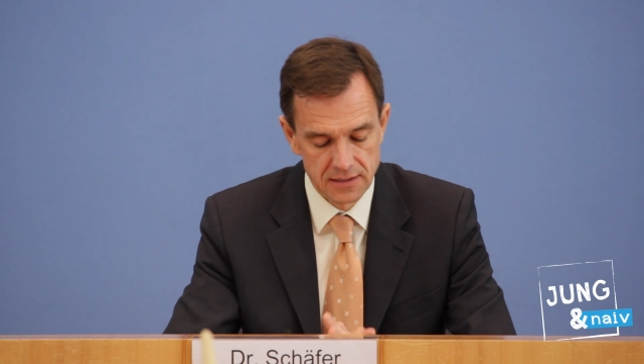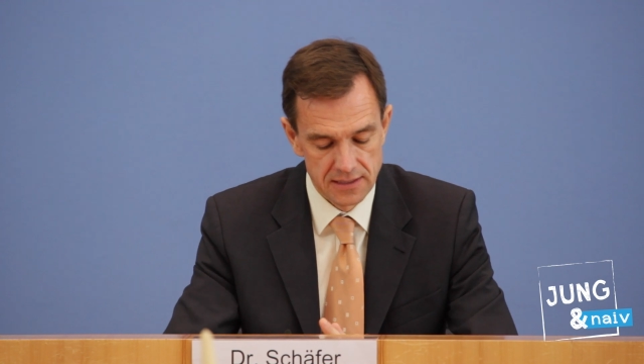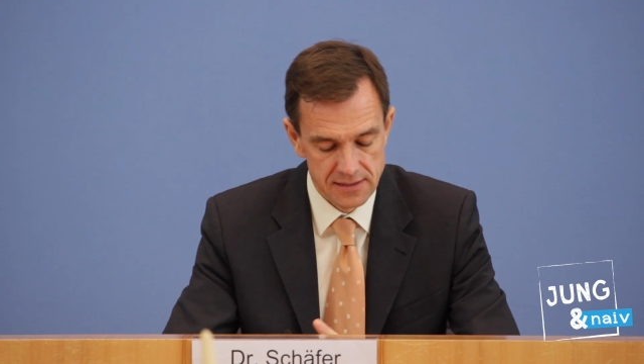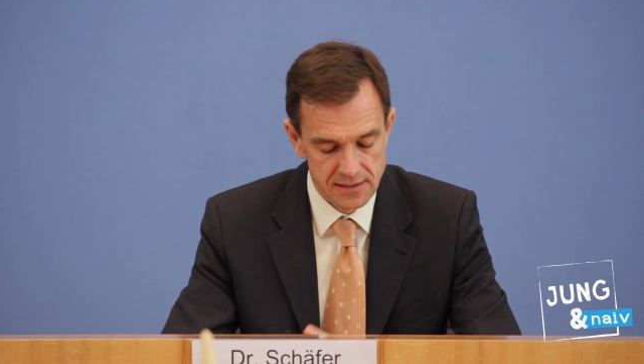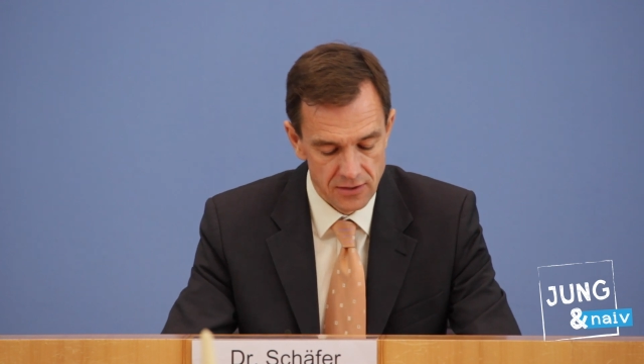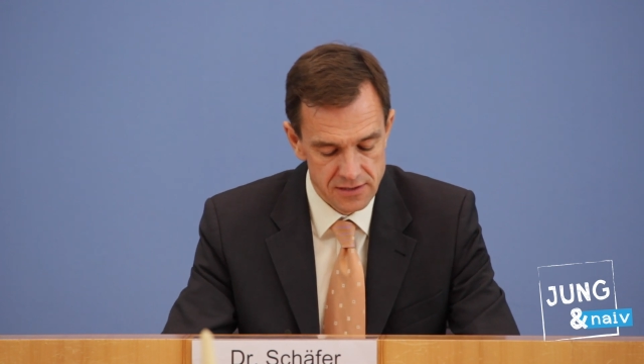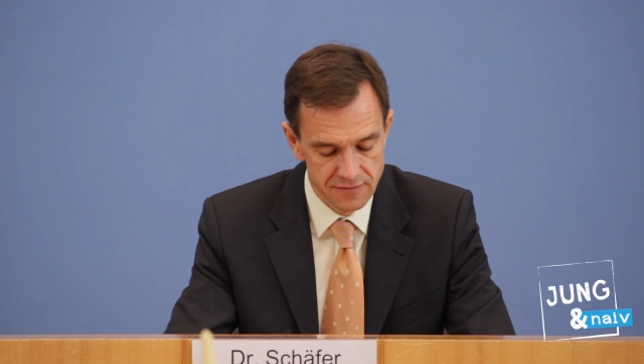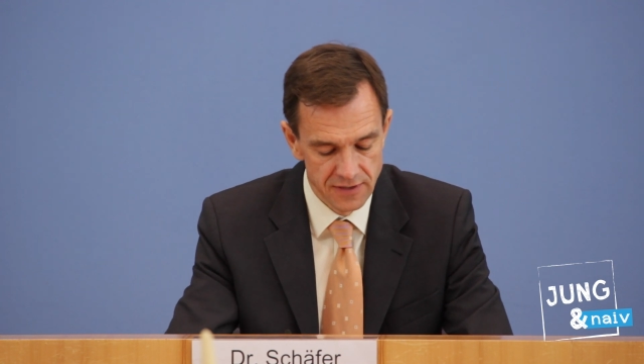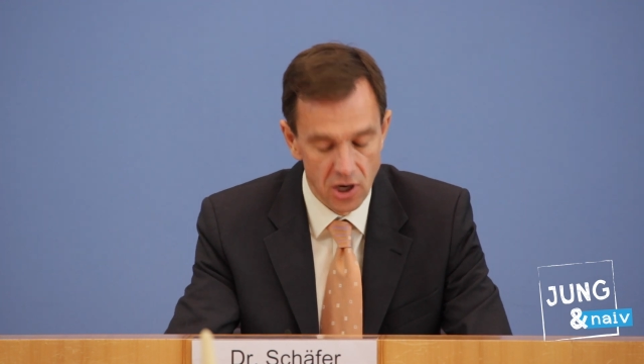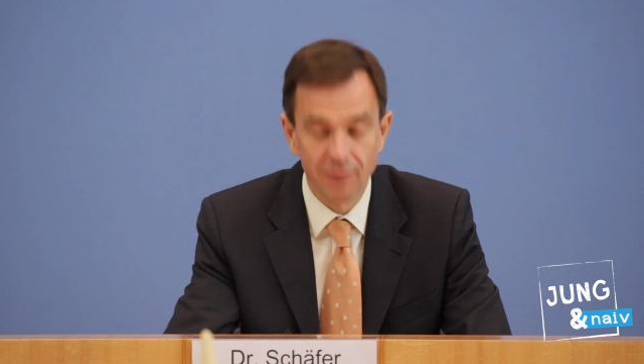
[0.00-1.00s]
dass es auch
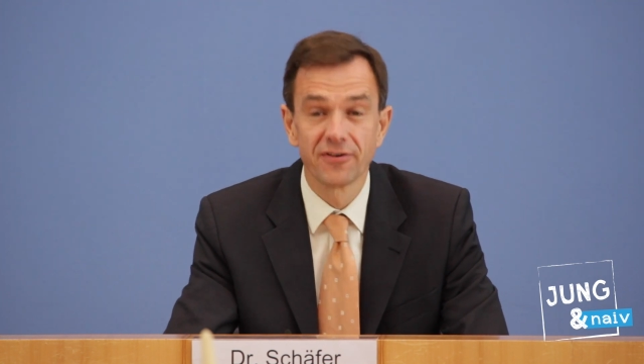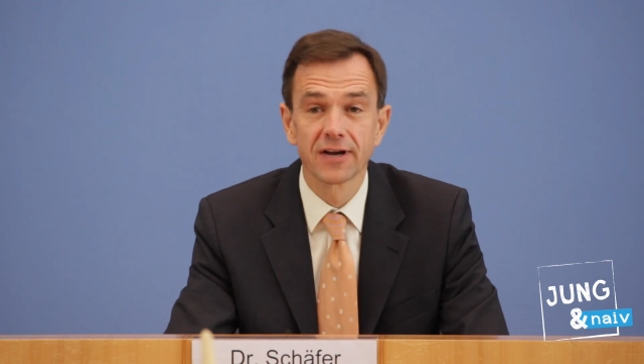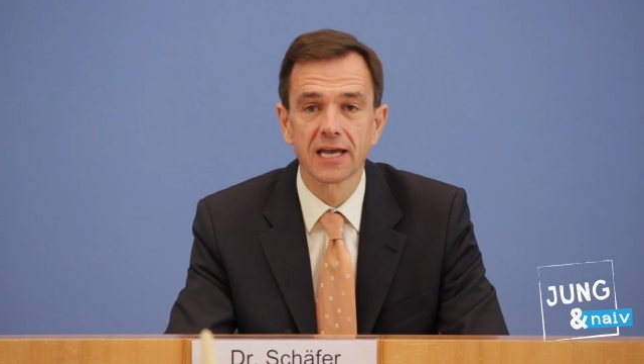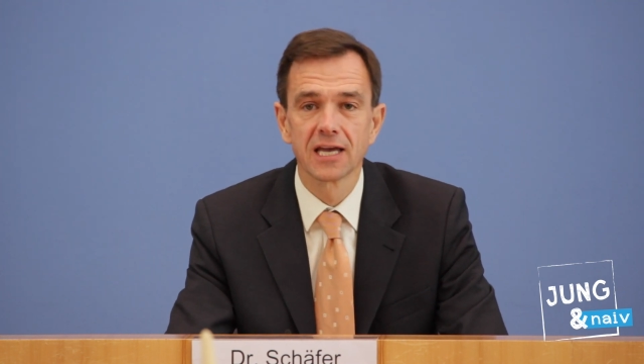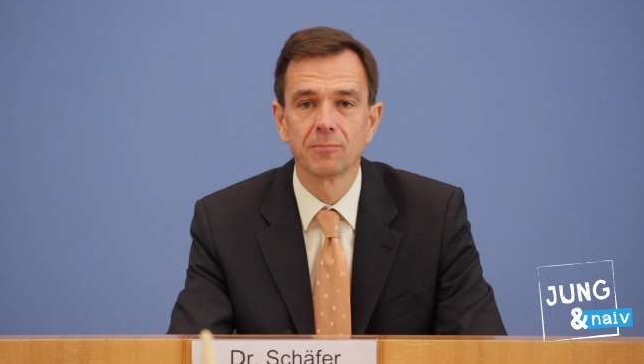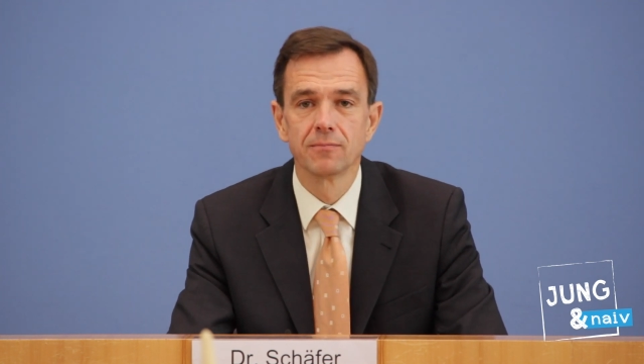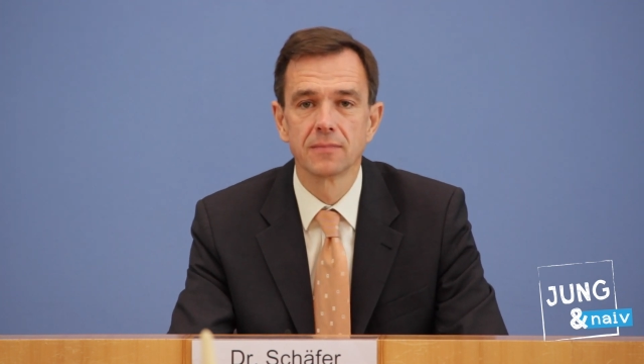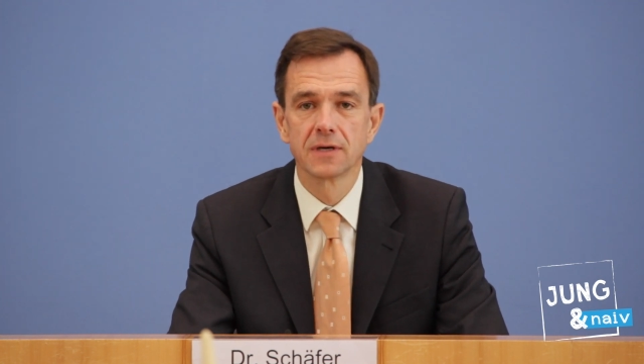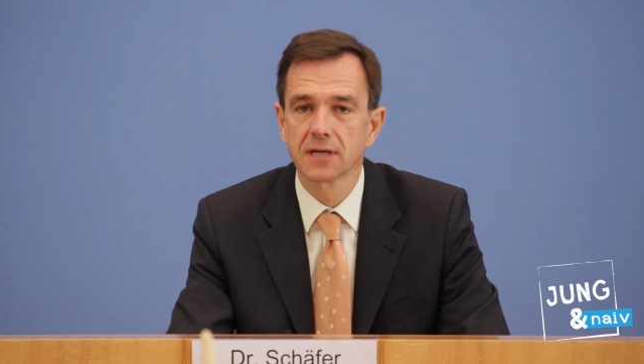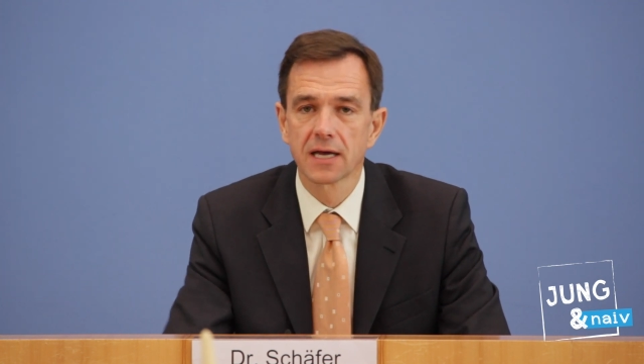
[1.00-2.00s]
zivile Opfer
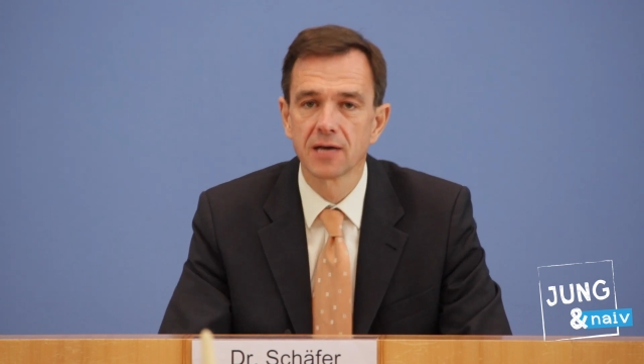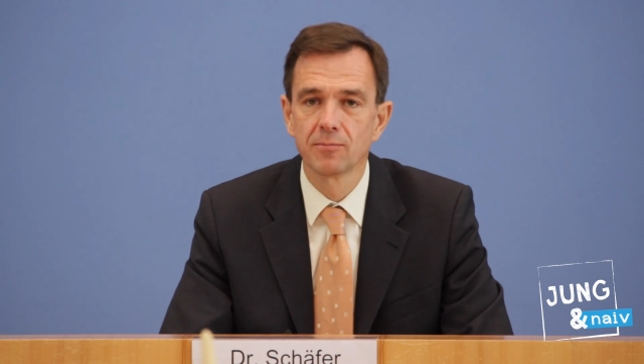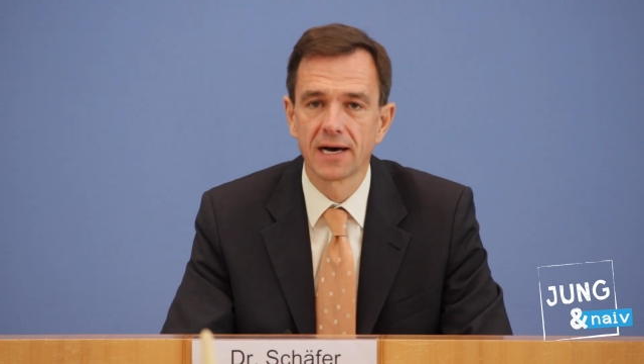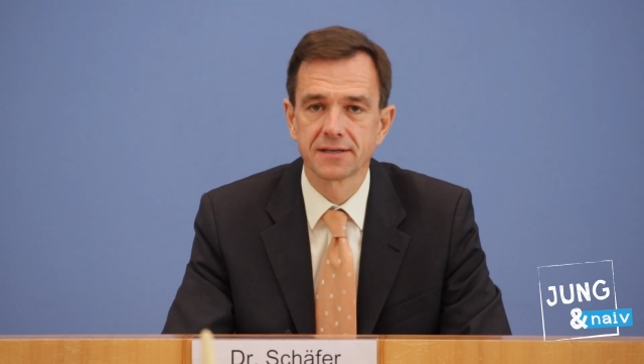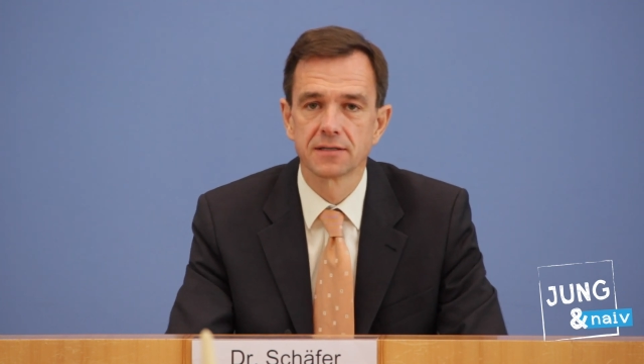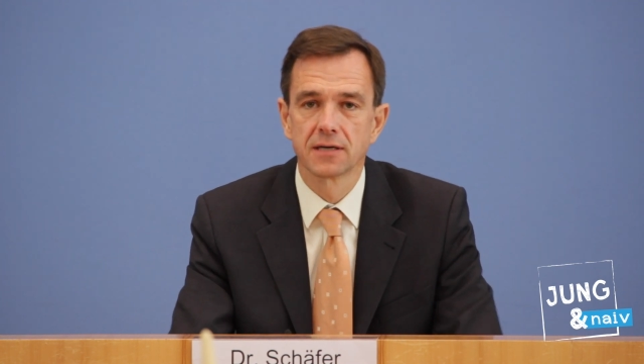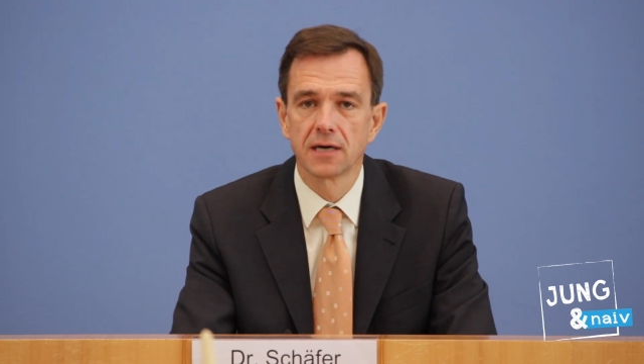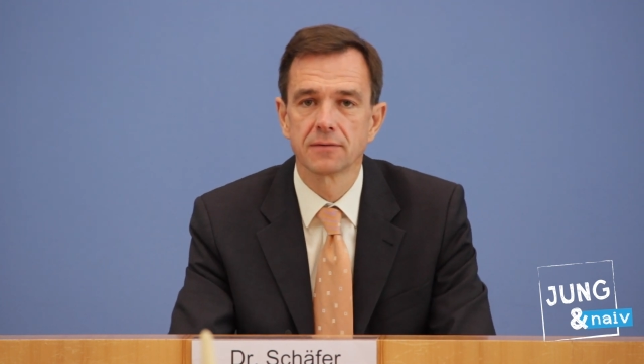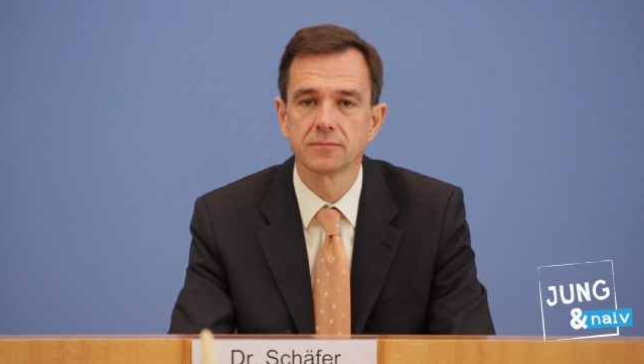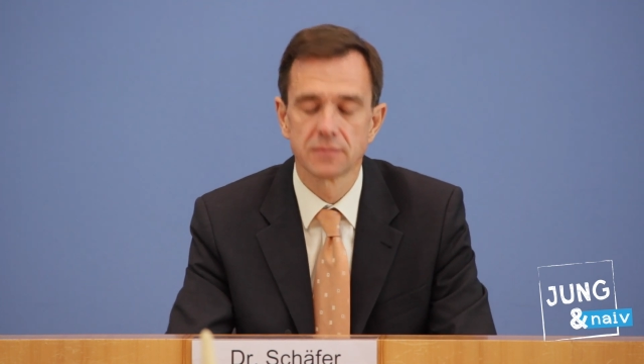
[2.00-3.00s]
gegeben, äh, gegeben hat. Ja.